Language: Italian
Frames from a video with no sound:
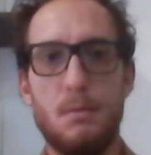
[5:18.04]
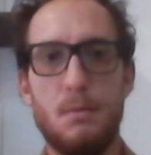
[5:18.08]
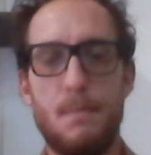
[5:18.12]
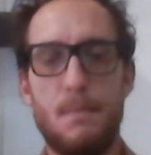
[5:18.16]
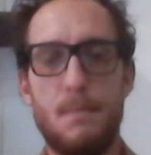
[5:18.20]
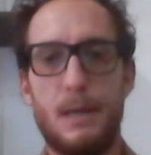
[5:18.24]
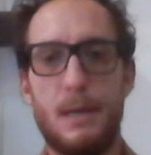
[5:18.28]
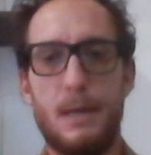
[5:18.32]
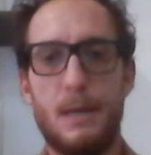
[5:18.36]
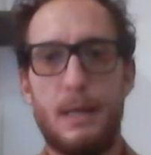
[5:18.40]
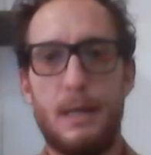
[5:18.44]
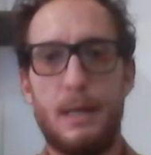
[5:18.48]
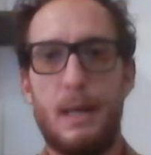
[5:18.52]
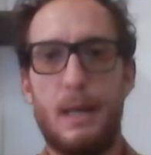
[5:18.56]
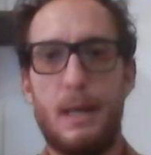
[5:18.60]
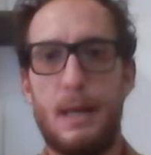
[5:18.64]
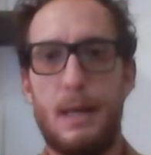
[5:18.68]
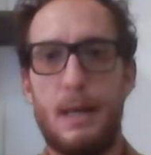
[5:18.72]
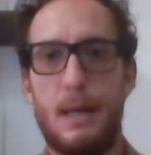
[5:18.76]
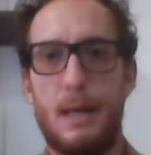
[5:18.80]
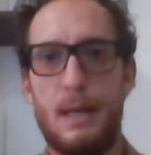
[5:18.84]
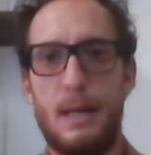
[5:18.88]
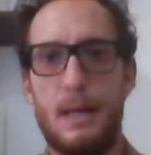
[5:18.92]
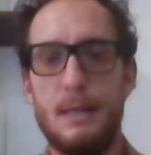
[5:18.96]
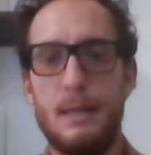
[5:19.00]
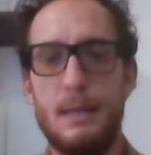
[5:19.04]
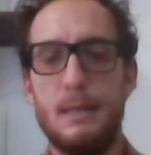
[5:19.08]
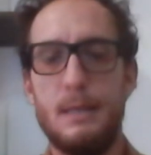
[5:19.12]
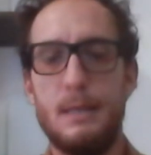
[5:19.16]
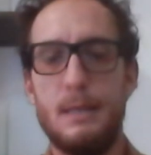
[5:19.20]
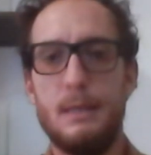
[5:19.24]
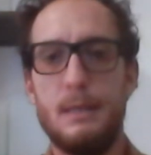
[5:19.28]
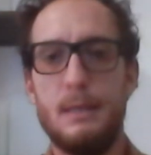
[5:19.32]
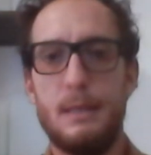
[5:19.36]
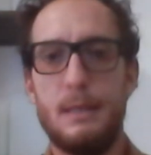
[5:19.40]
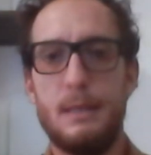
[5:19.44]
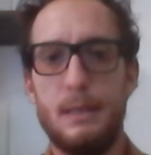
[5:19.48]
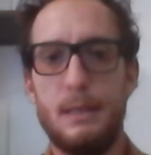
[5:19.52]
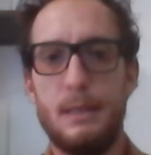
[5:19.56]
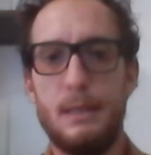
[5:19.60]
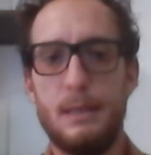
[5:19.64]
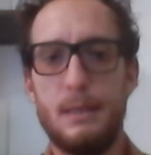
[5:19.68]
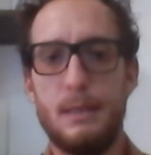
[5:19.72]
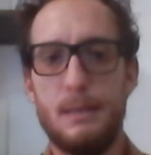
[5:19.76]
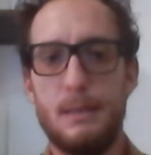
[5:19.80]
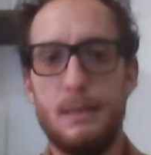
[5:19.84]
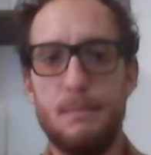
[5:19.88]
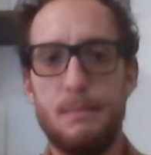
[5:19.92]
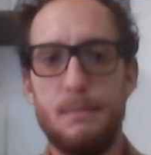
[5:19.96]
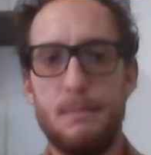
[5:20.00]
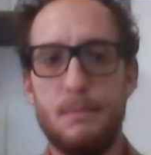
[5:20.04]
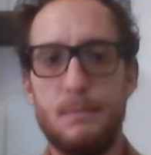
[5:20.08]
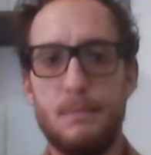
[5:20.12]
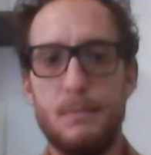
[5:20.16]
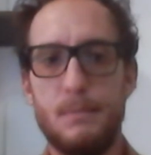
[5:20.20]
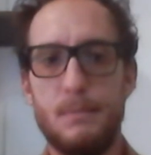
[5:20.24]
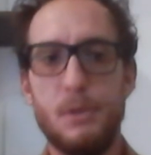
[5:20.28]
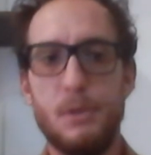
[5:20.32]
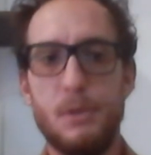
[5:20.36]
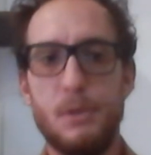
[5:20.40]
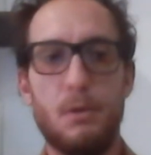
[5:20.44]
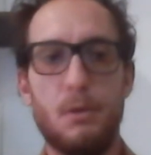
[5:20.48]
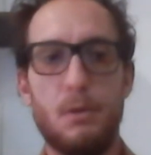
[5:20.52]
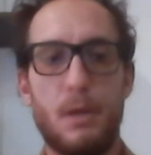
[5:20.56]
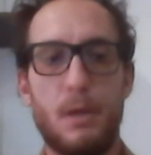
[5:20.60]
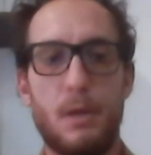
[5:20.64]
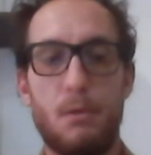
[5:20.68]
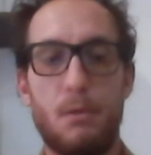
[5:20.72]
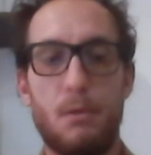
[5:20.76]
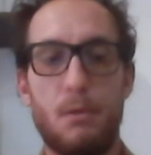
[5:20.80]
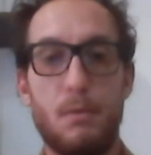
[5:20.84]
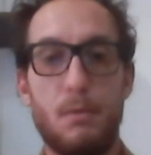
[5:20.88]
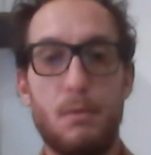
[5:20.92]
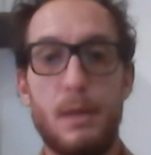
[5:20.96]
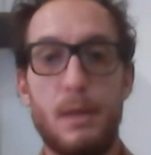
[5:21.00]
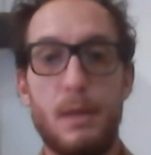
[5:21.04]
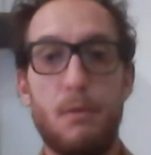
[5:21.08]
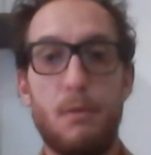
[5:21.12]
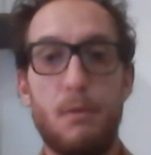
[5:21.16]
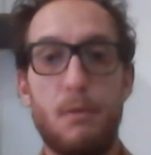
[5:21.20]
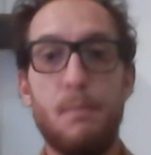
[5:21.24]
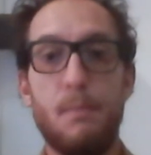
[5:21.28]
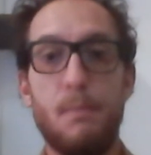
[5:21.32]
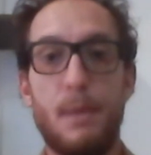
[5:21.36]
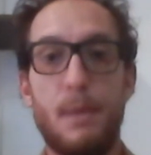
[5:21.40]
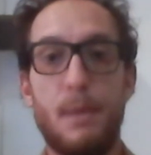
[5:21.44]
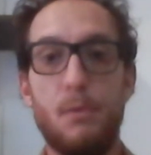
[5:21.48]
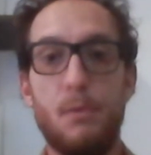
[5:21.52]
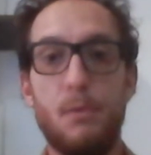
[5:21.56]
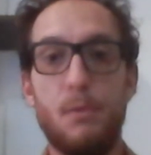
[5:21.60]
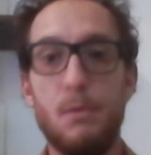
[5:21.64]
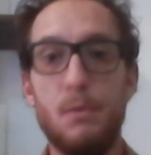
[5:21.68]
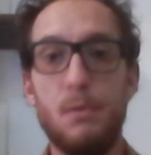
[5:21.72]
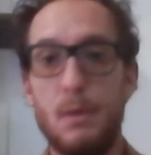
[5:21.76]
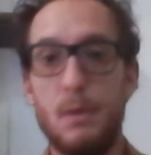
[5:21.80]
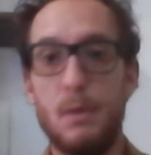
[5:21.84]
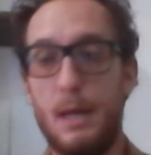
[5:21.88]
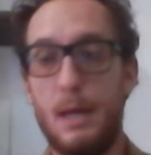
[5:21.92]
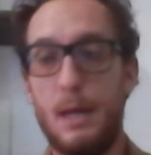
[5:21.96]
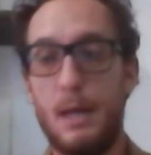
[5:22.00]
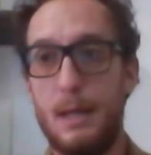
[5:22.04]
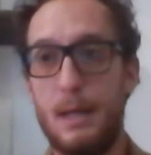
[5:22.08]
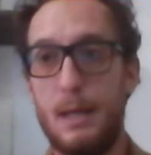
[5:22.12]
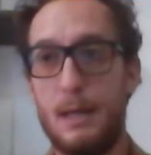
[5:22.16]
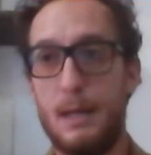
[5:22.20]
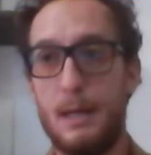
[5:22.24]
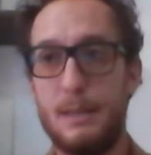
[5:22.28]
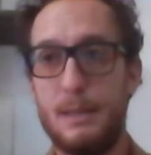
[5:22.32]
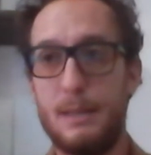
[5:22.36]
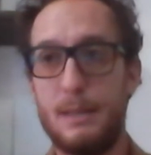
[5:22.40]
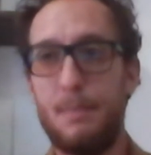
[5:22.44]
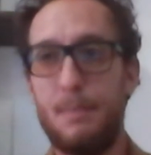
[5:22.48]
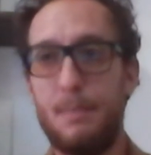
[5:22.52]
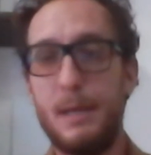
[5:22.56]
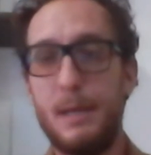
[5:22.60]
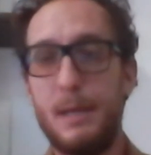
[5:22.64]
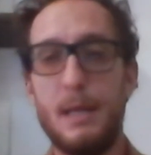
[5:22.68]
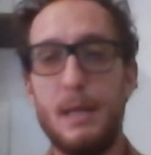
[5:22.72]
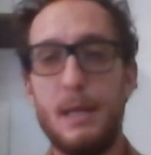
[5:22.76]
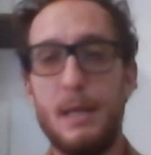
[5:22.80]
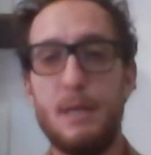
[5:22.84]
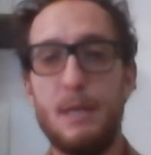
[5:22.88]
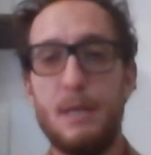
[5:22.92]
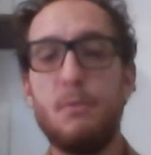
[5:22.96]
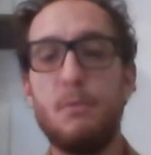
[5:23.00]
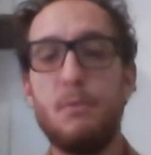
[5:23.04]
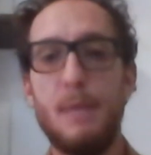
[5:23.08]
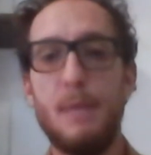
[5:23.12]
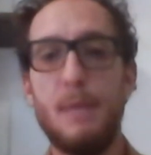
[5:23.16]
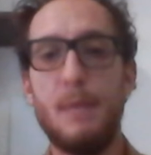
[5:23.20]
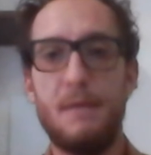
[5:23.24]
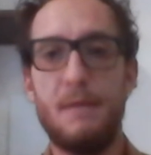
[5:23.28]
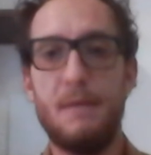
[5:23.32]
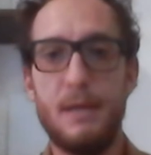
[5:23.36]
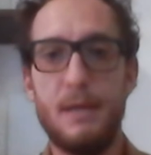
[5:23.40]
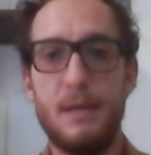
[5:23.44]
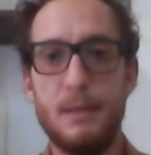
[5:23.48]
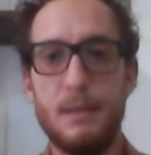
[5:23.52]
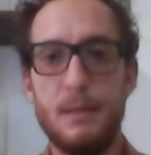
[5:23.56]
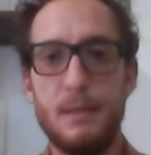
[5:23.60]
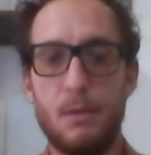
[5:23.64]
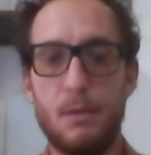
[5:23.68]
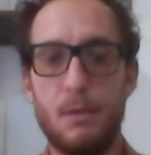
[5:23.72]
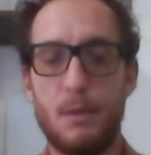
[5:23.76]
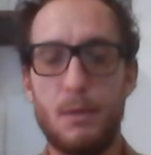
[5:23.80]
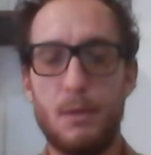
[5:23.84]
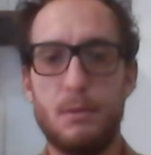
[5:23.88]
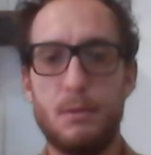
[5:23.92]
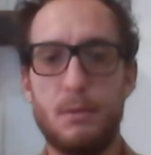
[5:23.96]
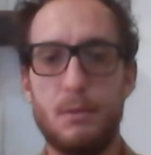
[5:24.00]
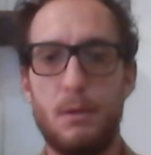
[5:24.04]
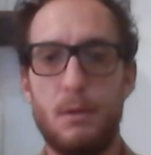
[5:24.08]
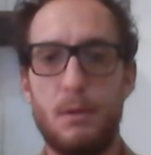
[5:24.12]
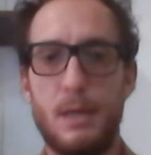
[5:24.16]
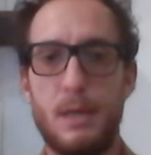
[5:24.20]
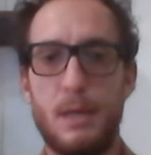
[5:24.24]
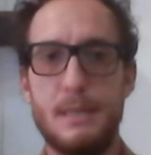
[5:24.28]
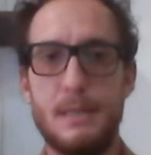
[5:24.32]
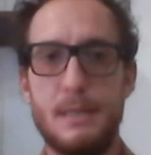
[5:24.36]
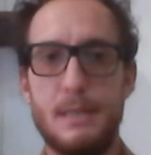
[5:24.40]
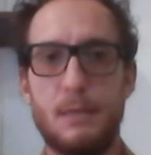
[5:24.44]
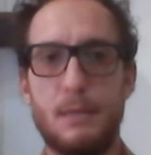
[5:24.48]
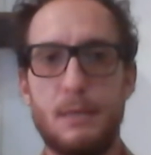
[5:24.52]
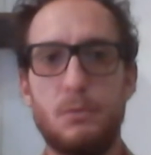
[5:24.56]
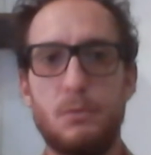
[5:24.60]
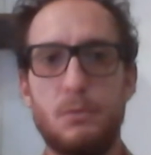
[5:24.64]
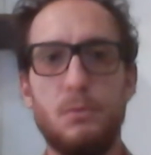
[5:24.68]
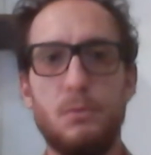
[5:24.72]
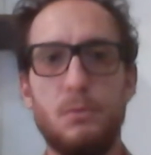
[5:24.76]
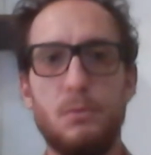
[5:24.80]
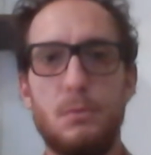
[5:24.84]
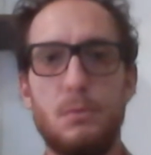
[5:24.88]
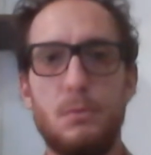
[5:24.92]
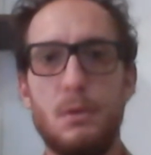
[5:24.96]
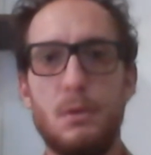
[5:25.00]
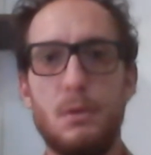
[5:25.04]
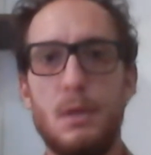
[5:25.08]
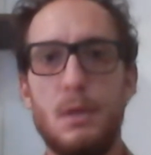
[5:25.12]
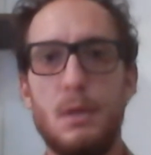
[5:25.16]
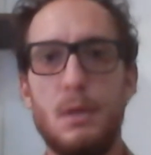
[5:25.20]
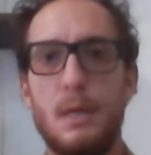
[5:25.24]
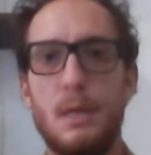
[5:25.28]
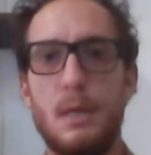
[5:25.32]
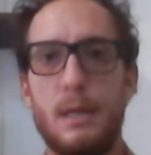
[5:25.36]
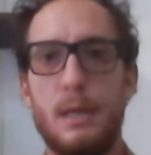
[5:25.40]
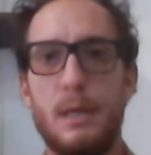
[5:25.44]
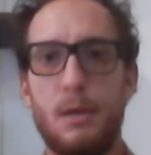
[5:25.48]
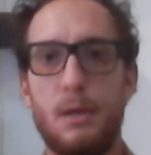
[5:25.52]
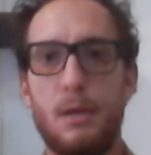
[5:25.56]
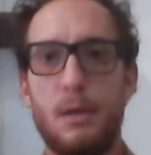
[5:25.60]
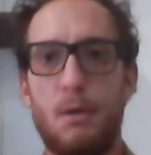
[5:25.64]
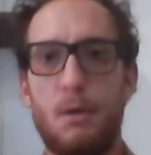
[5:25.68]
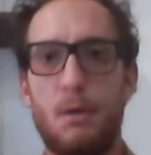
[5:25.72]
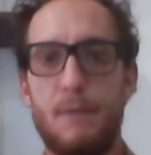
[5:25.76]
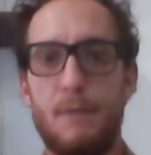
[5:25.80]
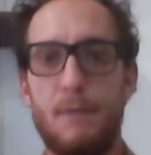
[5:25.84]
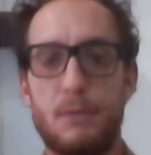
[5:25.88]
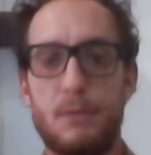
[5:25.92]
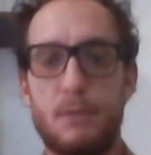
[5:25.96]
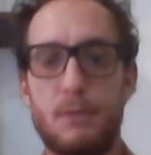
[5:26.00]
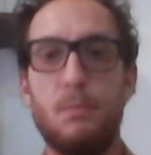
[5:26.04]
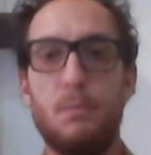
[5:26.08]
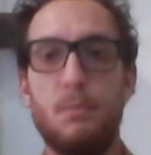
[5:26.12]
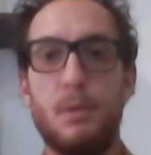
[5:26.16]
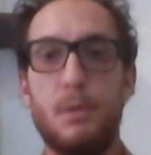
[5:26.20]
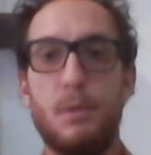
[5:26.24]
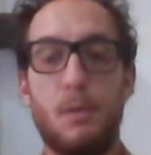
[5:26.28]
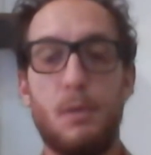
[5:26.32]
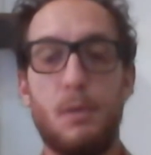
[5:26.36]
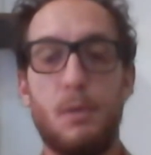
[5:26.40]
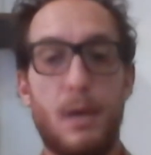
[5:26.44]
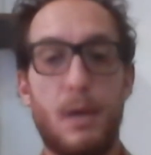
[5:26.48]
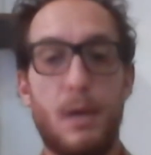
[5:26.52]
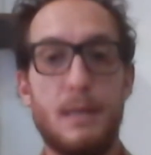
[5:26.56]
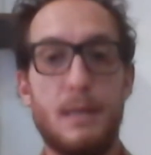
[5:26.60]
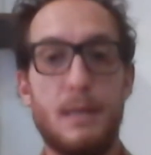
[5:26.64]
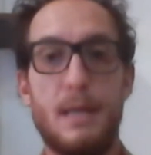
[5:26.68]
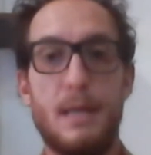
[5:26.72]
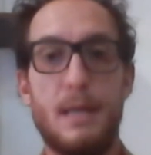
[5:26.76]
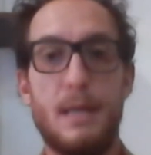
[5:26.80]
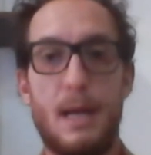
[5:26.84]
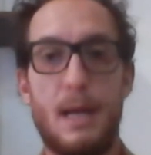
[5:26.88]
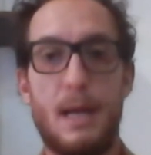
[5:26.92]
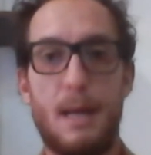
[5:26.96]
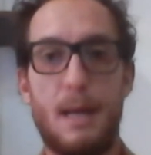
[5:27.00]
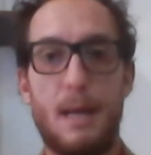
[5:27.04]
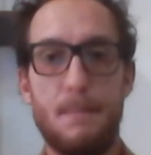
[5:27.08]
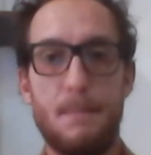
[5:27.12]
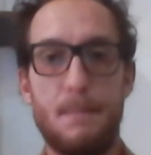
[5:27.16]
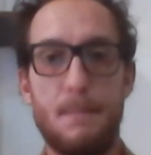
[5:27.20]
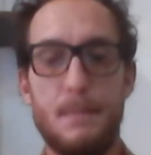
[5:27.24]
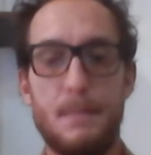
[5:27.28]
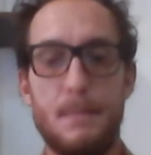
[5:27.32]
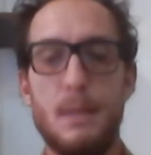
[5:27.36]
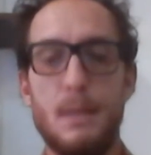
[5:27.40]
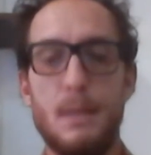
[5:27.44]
certo. perché... Certo eh, io ero, ero, in Perù ad aprile del 2020 quando è iniziato tutto e ho fatto un po' di quarantena là